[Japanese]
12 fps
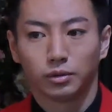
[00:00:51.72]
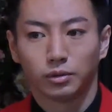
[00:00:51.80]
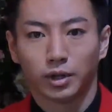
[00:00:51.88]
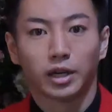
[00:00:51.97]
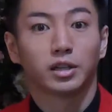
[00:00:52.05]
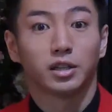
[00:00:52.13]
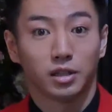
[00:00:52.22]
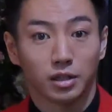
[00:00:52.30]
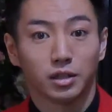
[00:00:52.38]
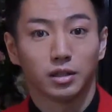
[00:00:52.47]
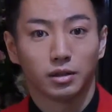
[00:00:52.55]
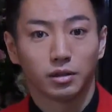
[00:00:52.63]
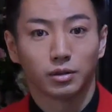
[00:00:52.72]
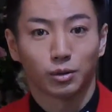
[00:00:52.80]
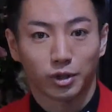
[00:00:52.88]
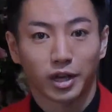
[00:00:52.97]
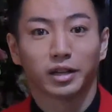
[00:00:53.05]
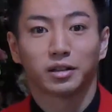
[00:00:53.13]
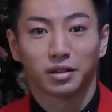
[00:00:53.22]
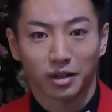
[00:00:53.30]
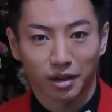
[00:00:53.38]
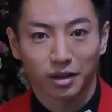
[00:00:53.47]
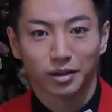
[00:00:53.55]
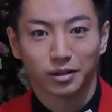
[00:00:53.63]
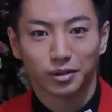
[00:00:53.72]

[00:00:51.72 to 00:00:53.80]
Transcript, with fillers: フランキーと出会って